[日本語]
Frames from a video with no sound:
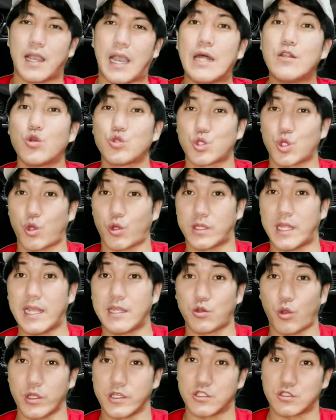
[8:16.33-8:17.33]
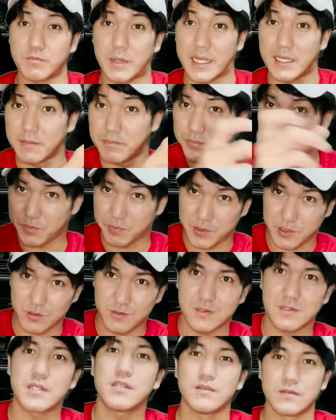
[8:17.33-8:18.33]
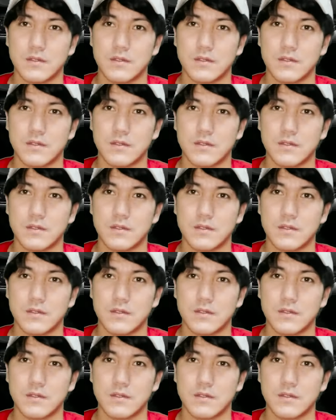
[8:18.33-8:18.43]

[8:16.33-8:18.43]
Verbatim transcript: 彼女とデート行く前にプシュプシュって。